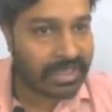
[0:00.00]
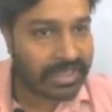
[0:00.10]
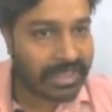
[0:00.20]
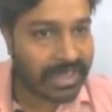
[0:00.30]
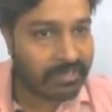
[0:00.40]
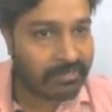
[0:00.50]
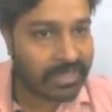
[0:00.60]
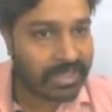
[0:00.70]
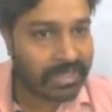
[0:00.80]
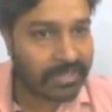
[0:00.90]
टाइम भी
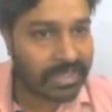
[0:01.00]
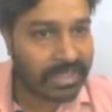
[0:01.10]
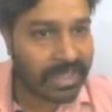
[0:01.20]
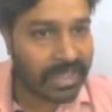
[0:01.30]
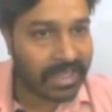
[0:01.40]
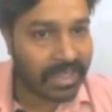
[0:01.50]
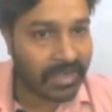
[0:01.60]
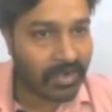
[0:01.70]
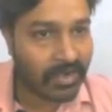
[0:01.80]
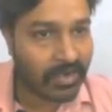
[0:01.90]
कम ले रहा है
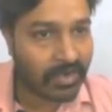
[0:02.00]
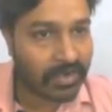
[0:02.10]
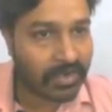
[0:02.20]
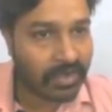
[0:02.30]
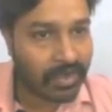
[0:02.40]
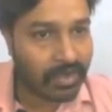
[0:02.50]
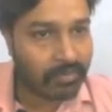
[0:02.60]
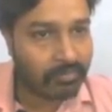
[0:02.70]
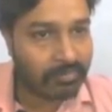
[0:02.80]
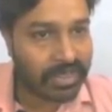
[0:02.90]
और
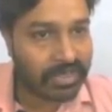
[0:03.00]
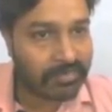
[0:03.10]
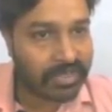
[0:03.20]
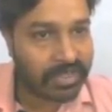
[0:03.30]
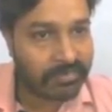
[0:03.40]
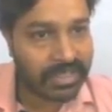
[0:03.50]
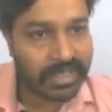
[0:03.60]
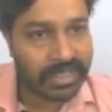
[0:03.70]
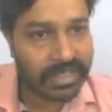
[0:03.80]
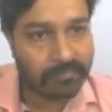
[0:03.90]
मनी भी कम ले
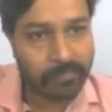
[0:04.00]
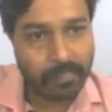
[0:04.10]
रहा है